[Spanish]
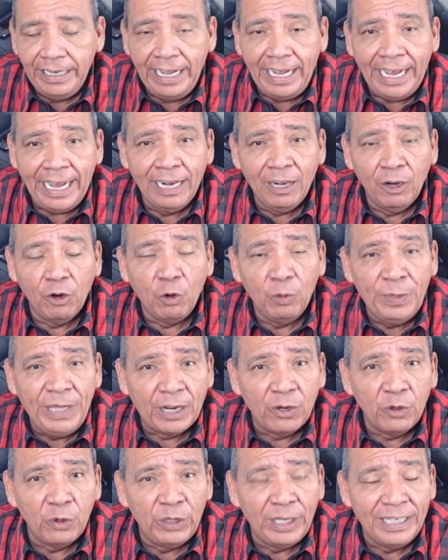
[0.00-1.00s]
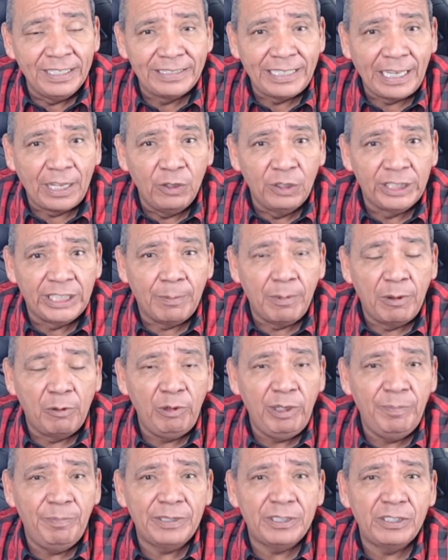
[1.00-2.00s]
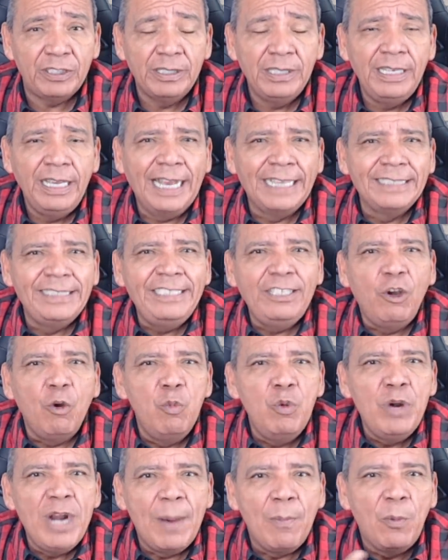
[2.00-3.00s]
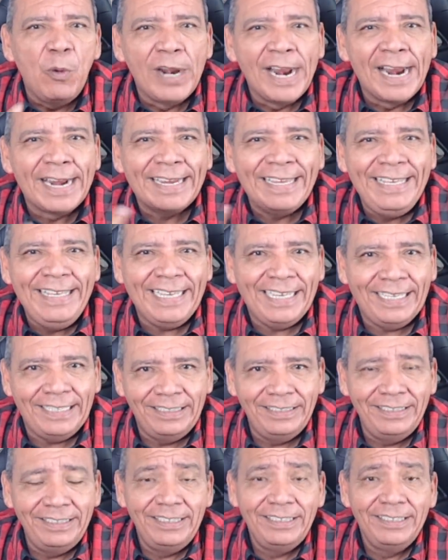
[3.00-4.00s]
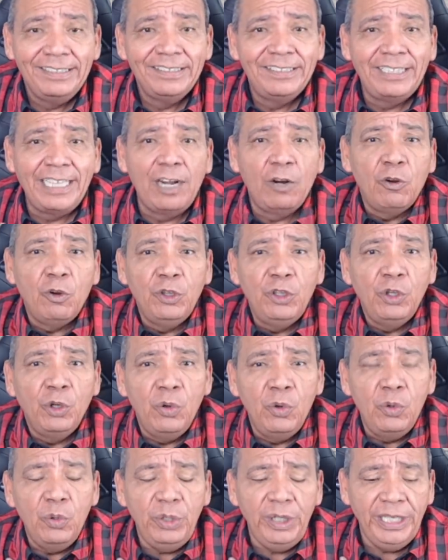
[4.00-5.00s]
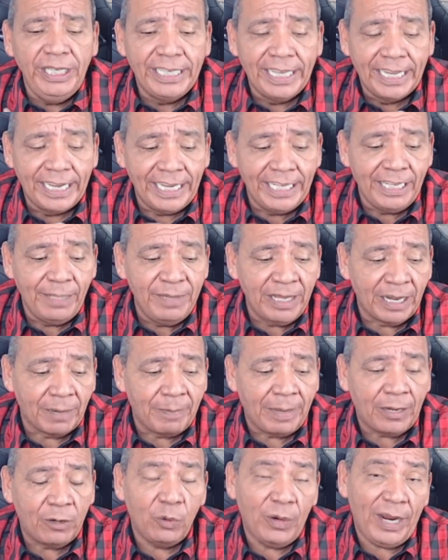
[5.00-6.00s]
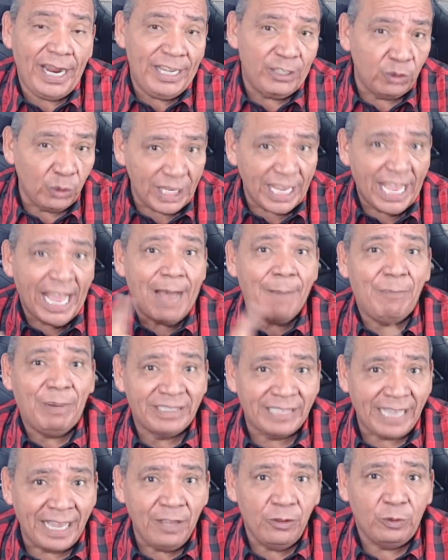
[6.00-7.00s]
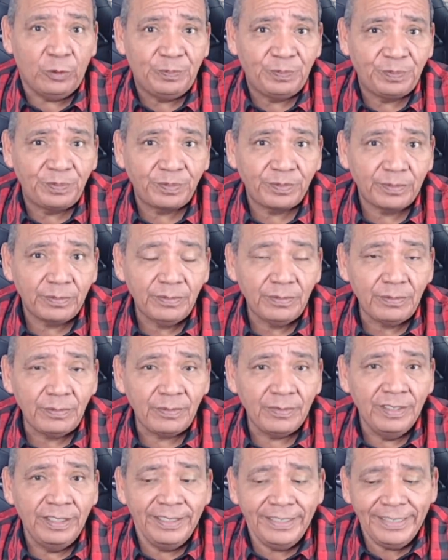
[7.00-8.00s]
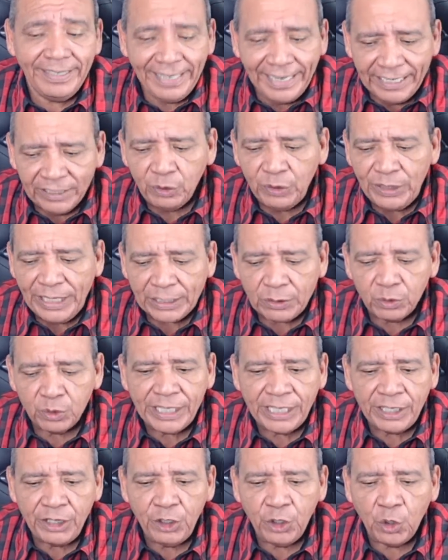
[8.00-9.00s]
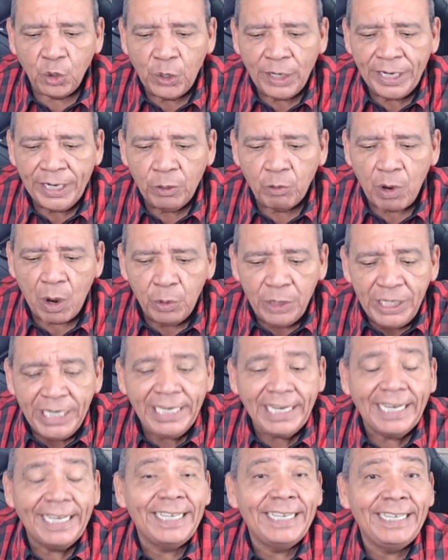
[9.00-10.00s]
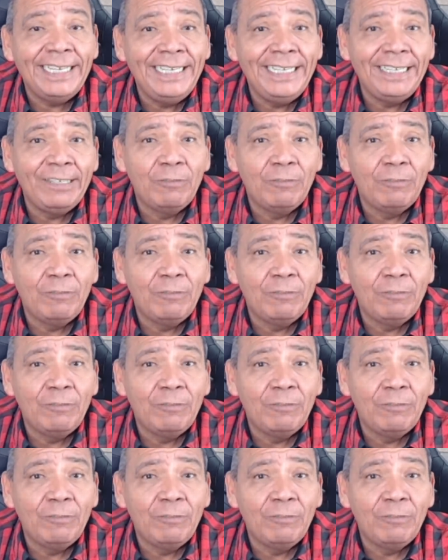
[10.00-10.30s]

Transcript: al gobierno del Estado de Tamaulipas, así como una monarquía salgo yo y que quede mi hermano. Eso ya ha pasado. Eso ya sucedió en Coahuila. En